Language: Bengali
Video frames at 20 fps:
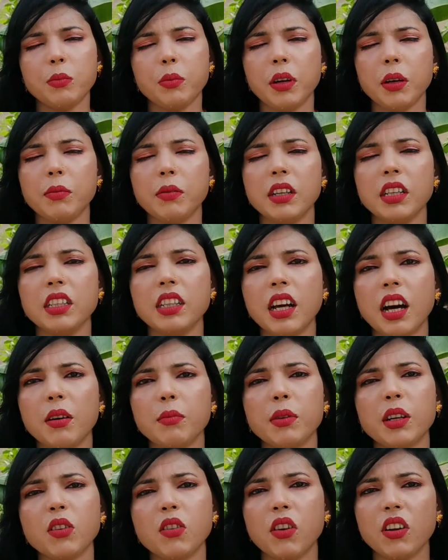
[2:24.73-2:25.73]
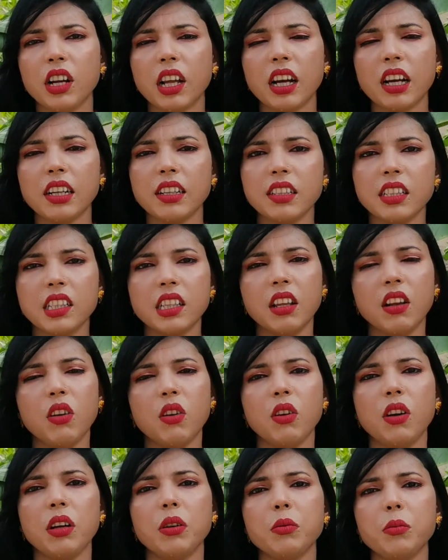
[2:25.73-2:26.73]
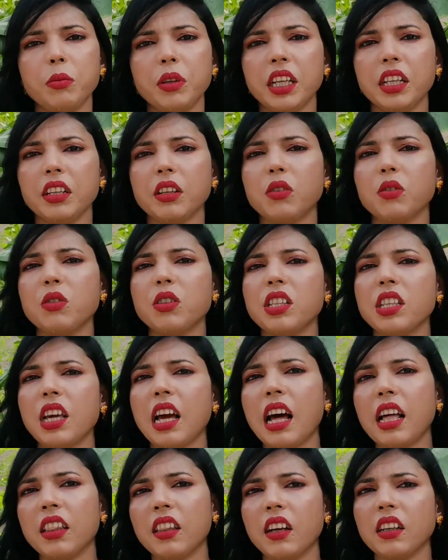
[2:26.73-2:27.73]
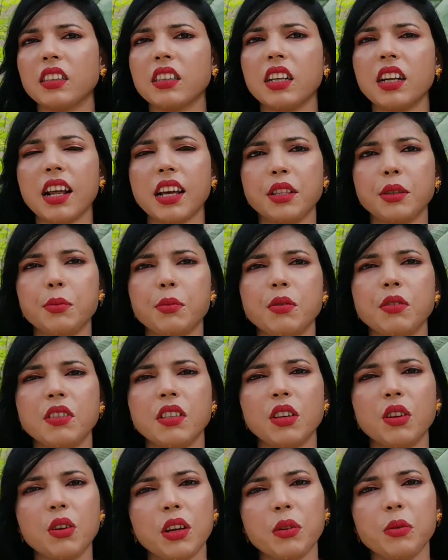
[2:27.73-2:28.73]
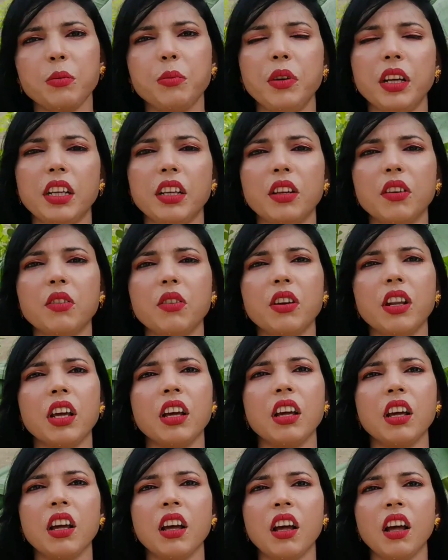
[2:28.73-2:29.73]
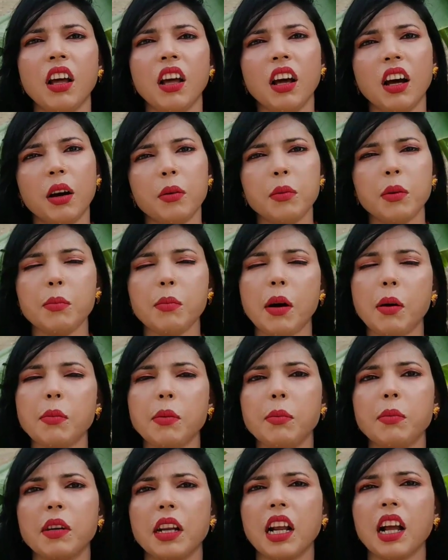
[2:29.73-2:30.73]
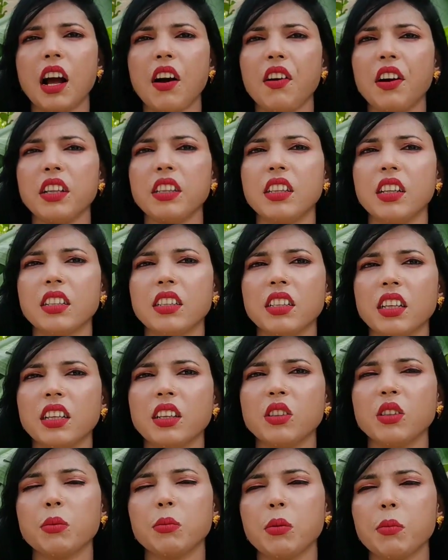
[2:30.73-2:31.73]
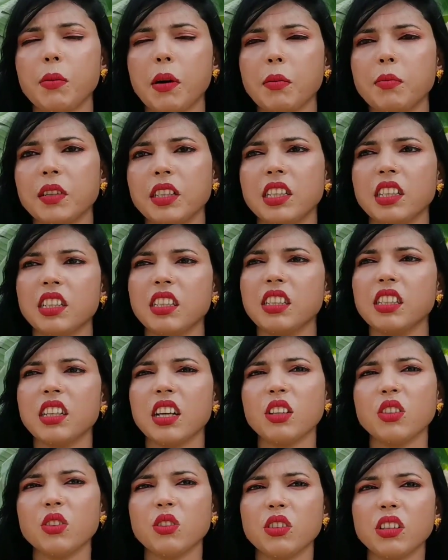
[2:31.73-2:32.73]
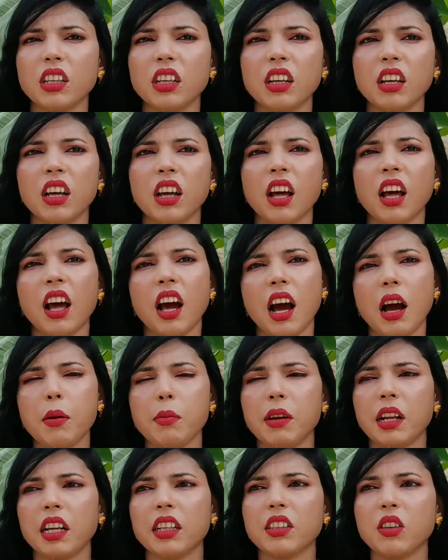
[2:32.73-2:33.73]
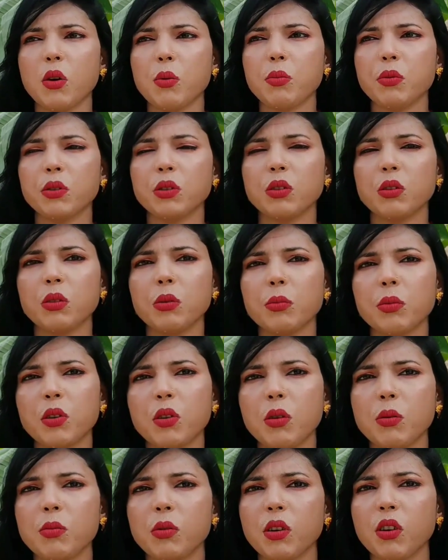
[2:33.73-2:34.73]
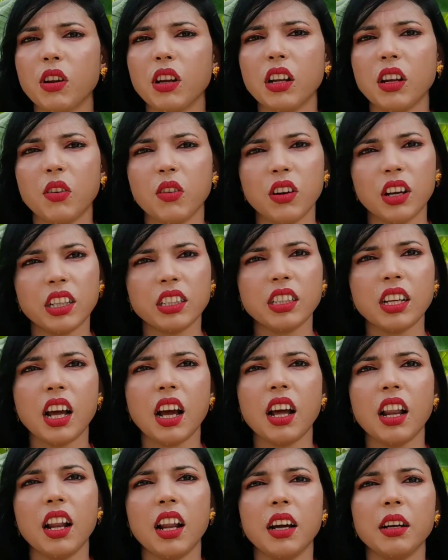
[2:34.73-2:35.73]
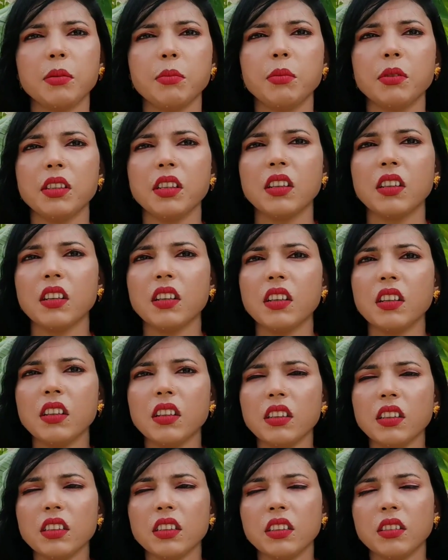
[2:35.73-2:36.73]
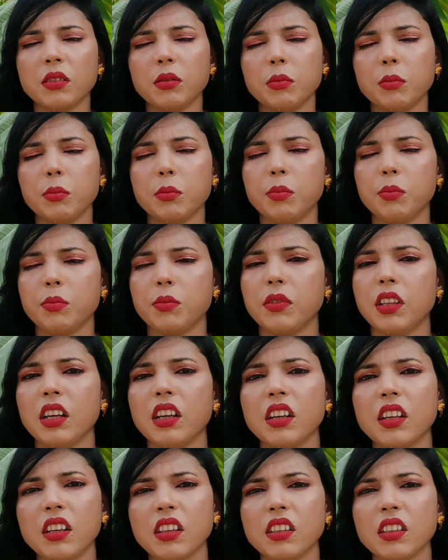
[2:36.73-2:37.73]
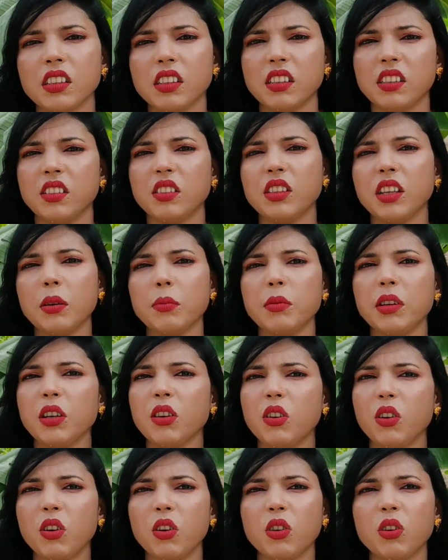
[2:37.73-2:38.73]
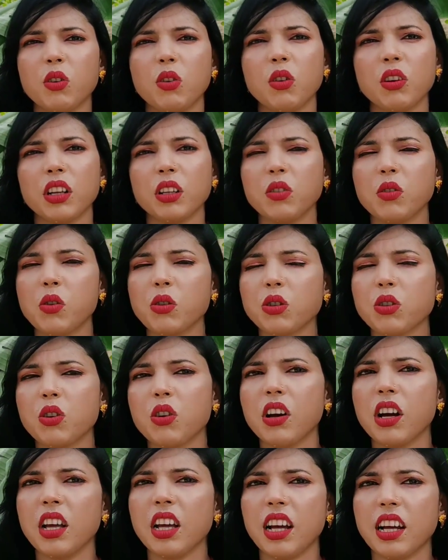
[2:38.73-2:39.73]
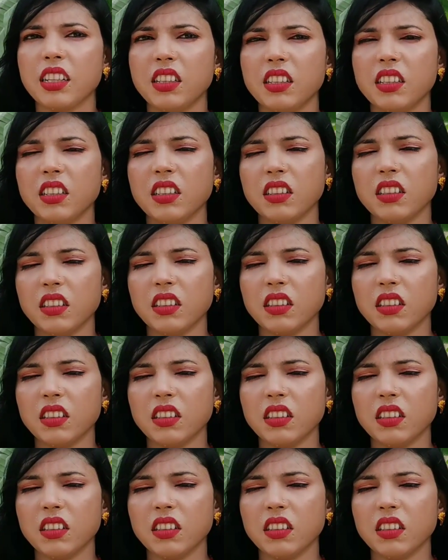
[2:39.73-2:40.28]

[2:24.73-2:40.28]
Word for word: ফ্যামিলিটা আমার গয়না কাটি ছিল এখন বিক্রি করছি হাতে একটা টাচফোন ছিল এখন বিক্রি করে আমার মা বাবারে খাওয়াইতেছে কিন্তু আমার বাবার চিকিৎসার জন্য আবার একটা অপারেশন হবে কোমরে অনেক টাকা লাগবে আচ্ছা যেমনি হোক অনেক অসহায় আছি